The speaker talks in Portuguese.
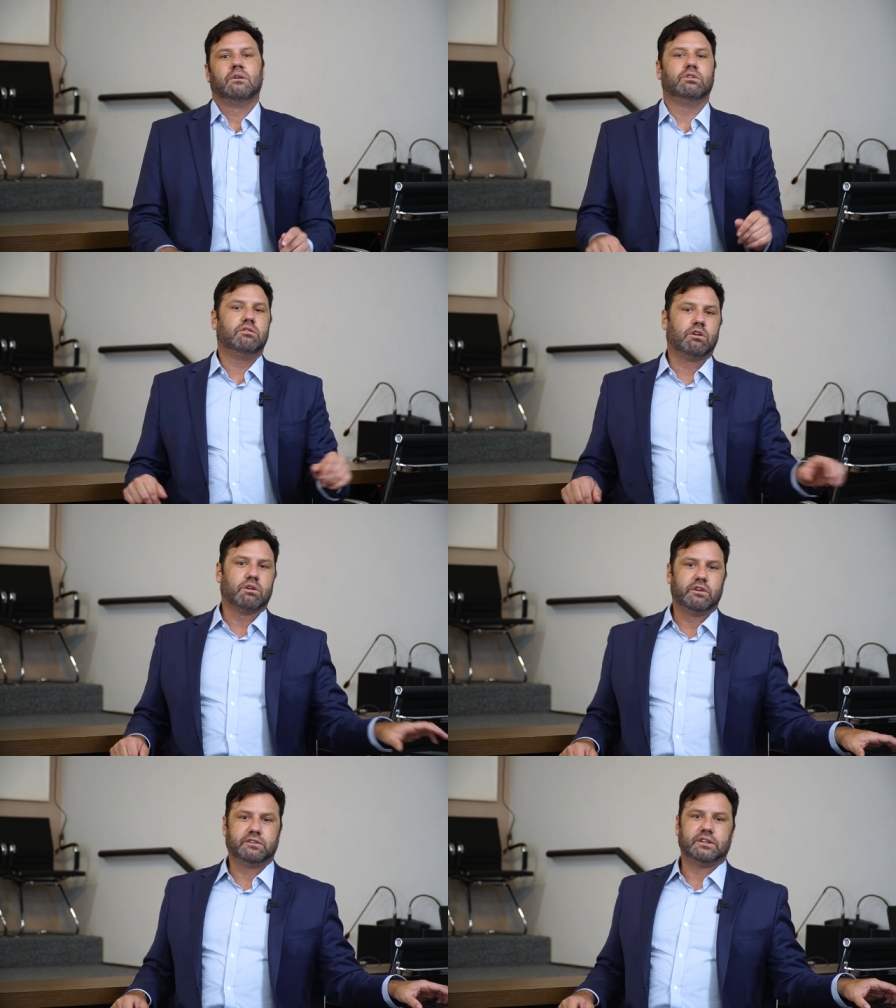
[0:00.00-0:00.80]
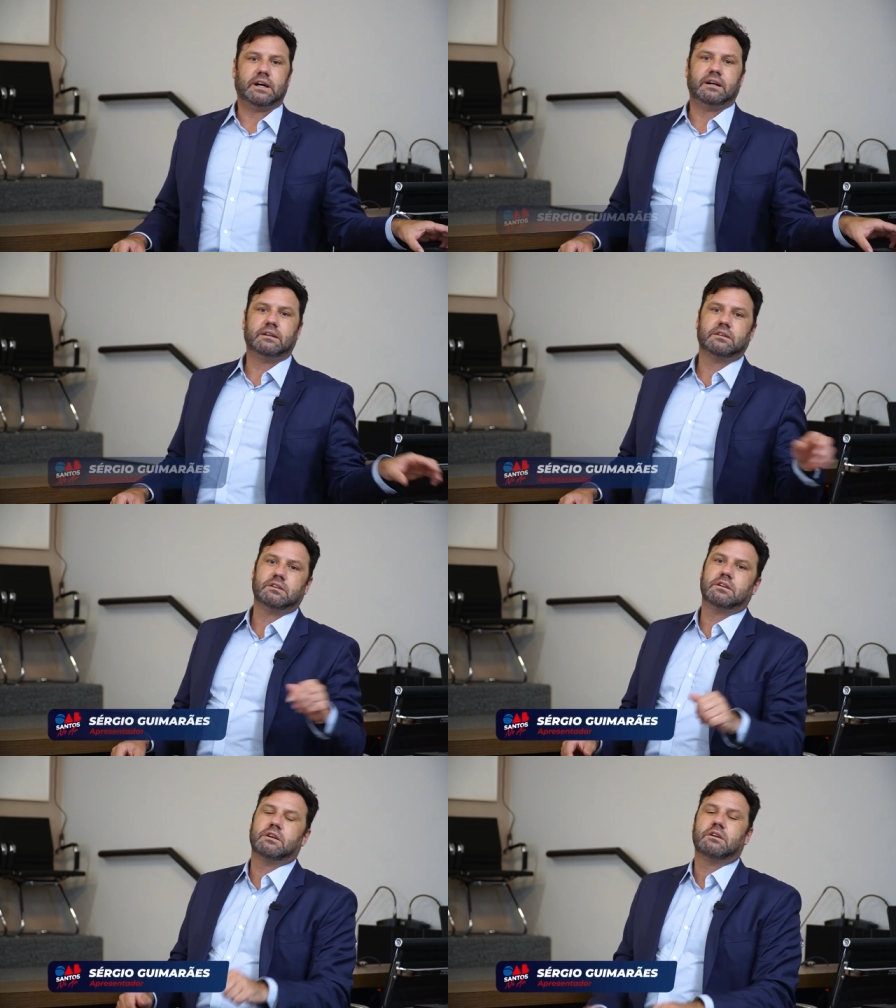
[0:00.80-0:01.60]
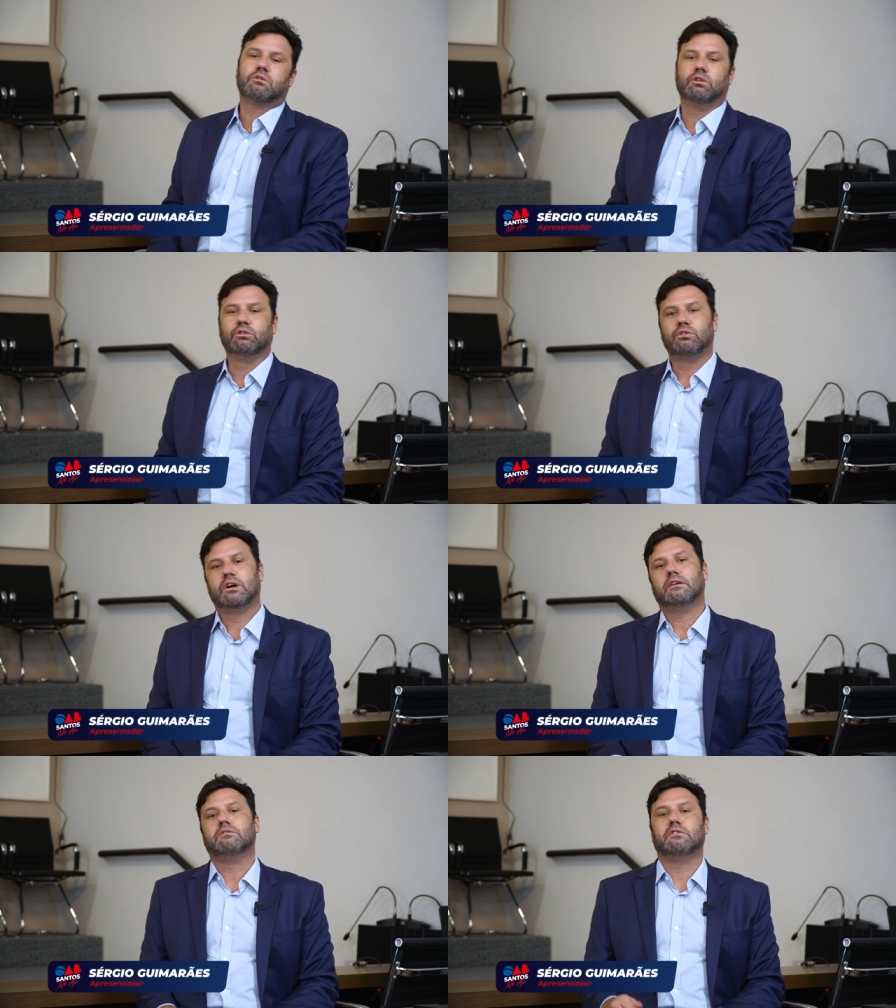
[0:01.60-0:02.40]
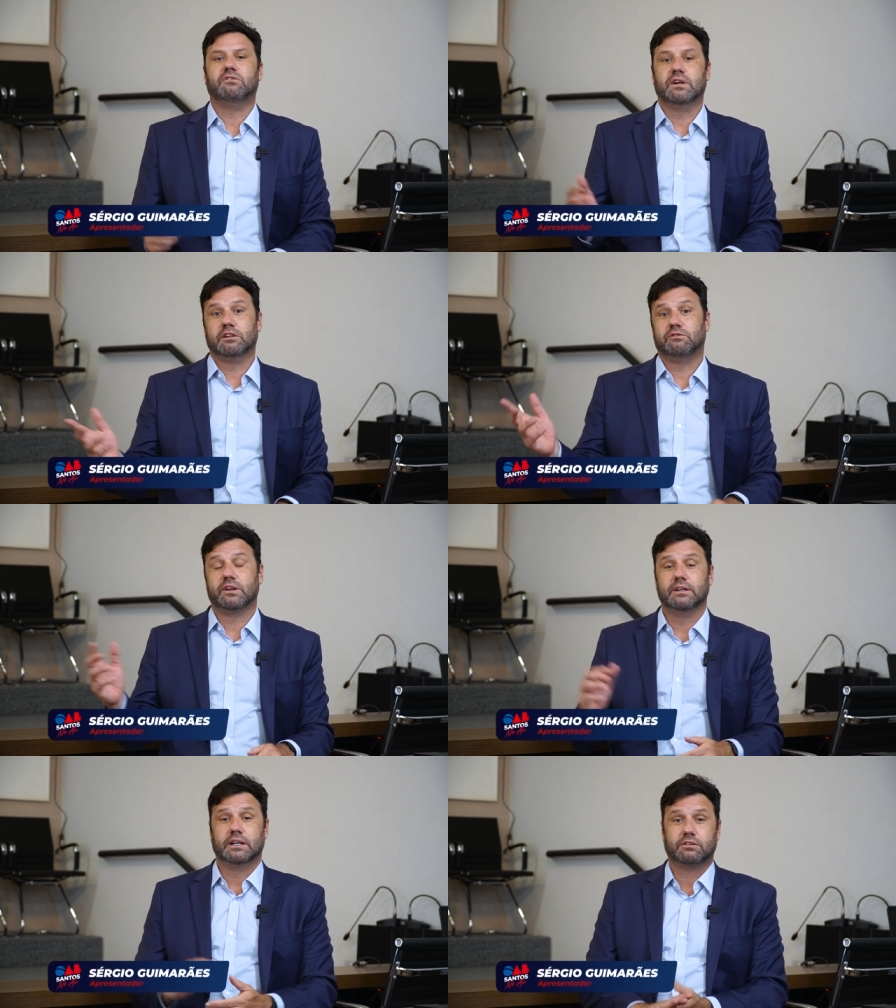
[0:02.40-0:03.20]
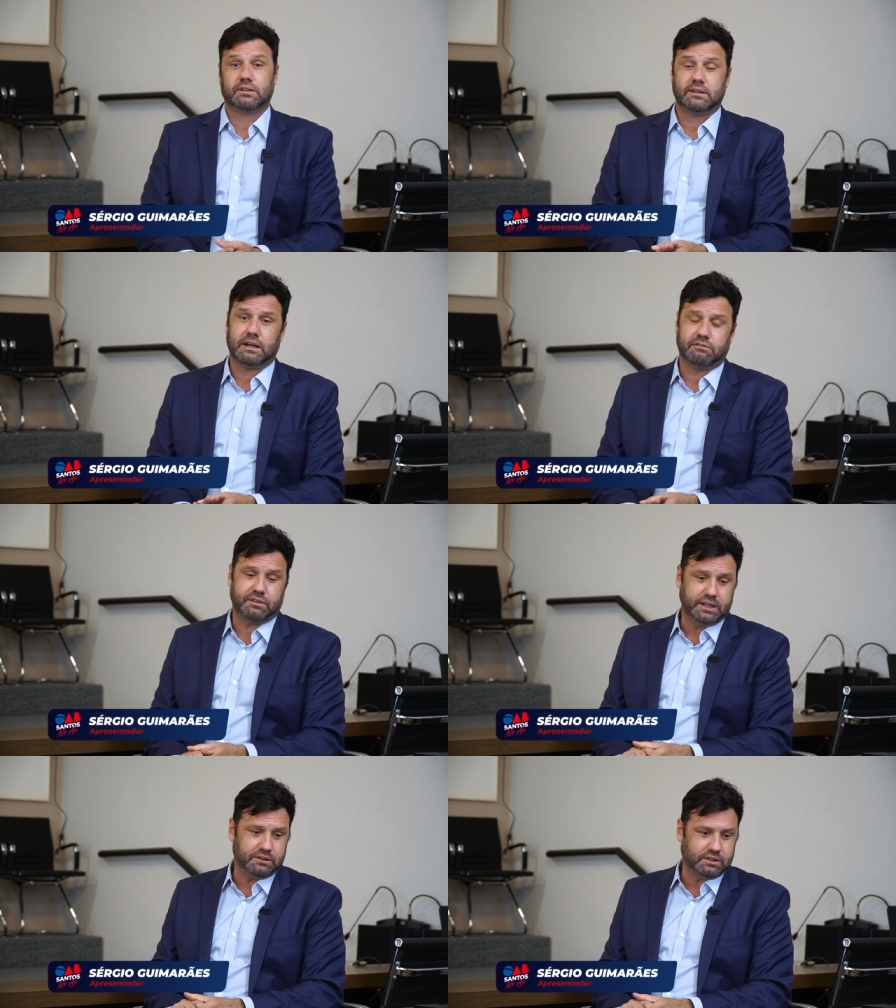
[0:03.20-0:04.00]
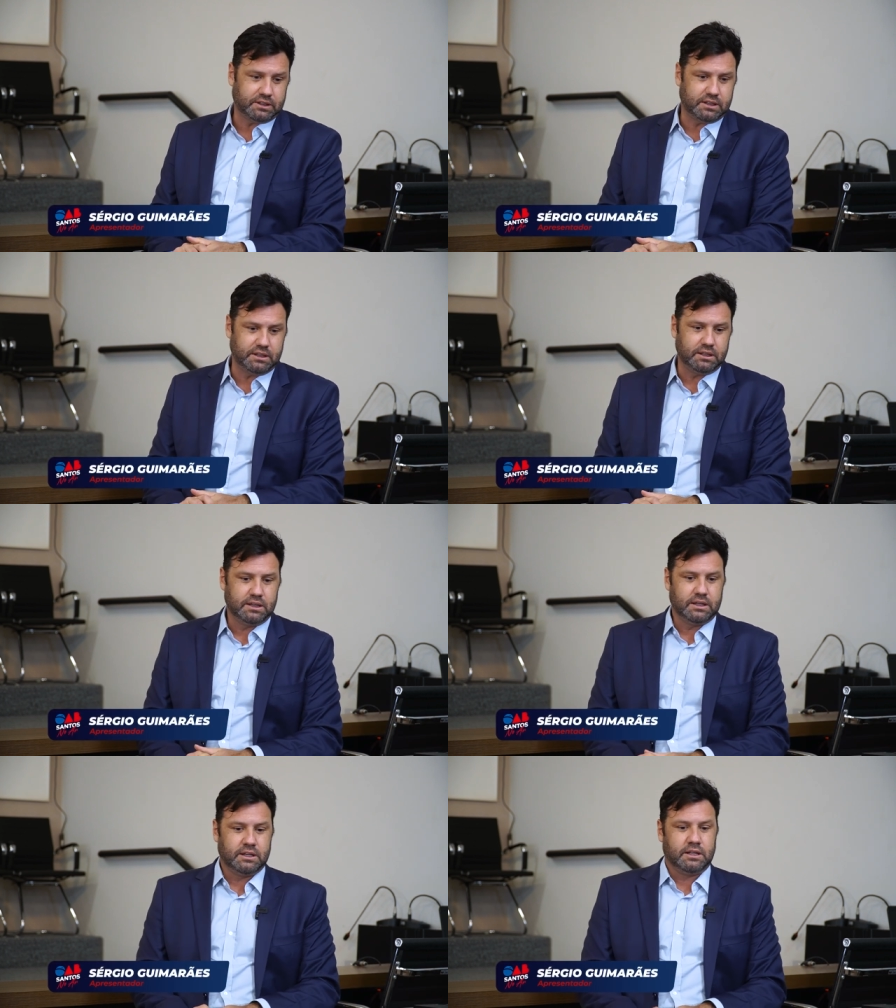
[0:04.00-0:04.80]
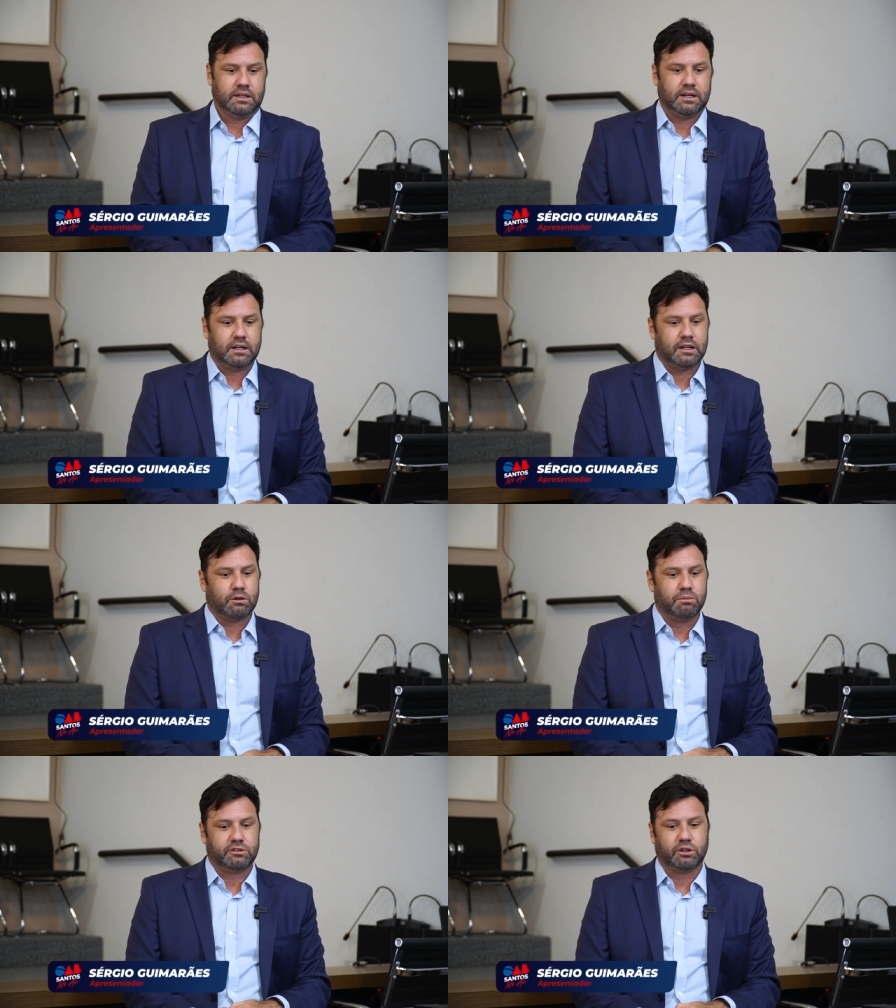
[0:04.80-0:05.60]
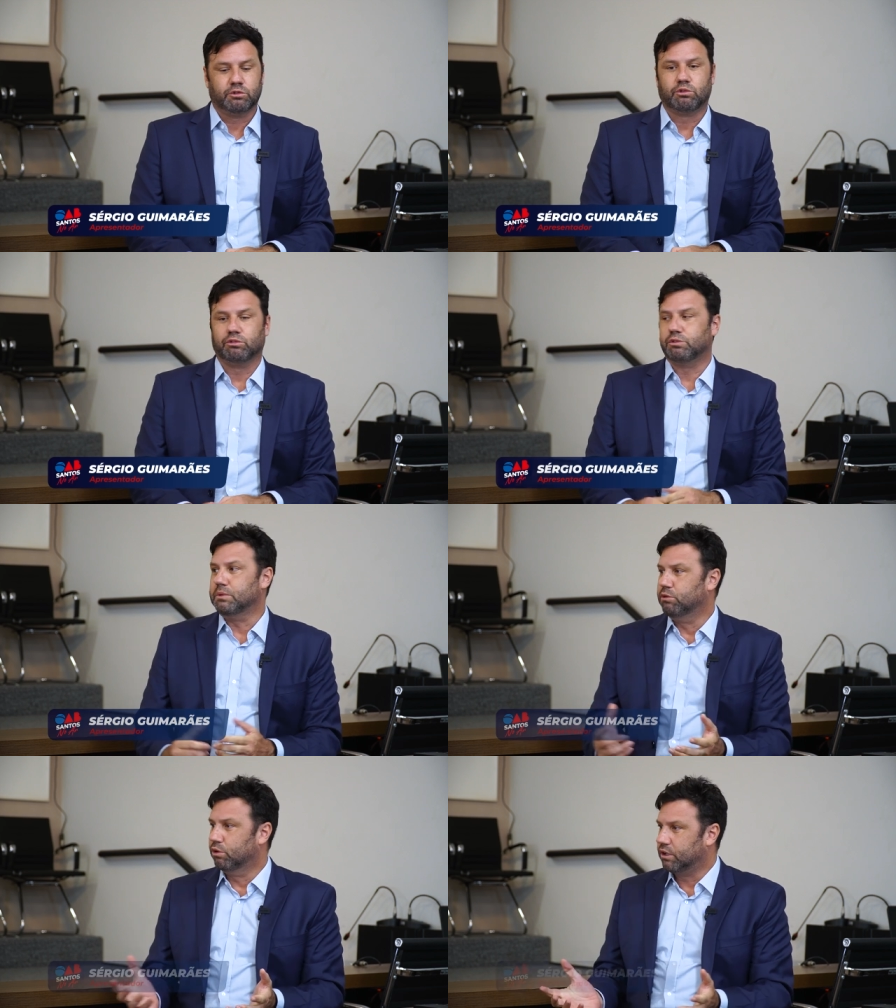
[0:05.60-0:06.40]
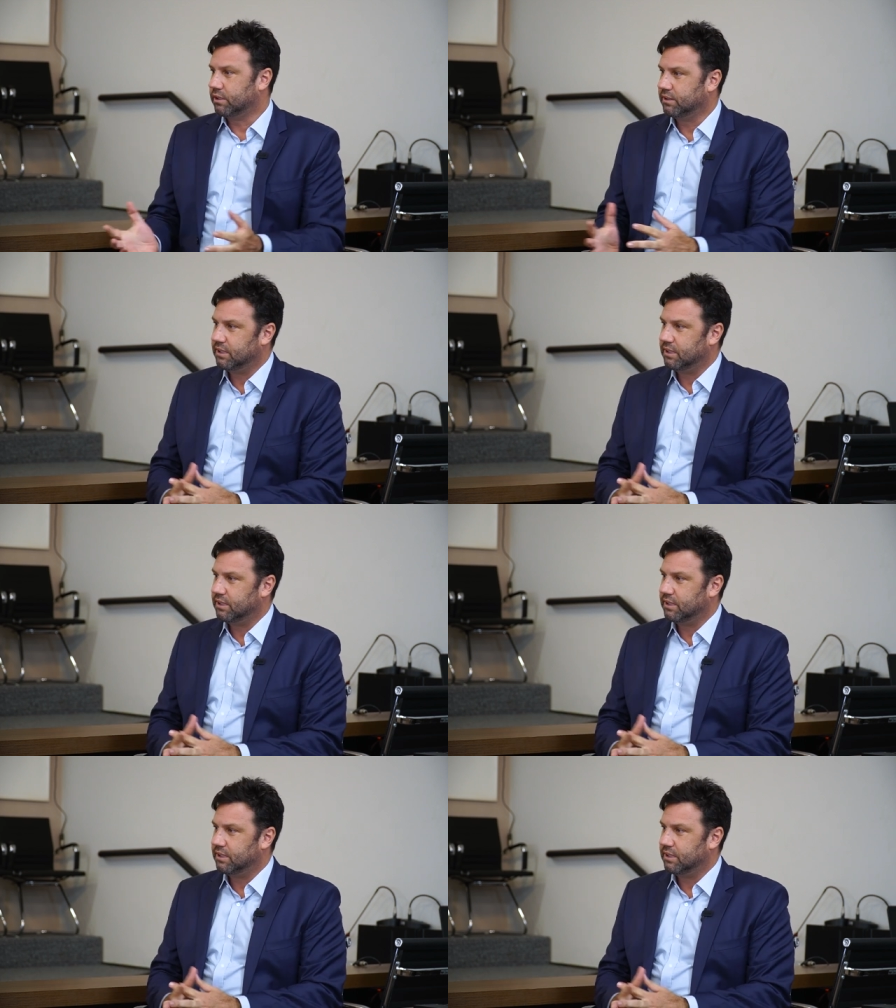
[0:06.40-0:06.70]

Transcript: Hoje eu vou conversar com a doutora Viviane Fernandes, que está à frente aqui é, na Comissão do Consumidor.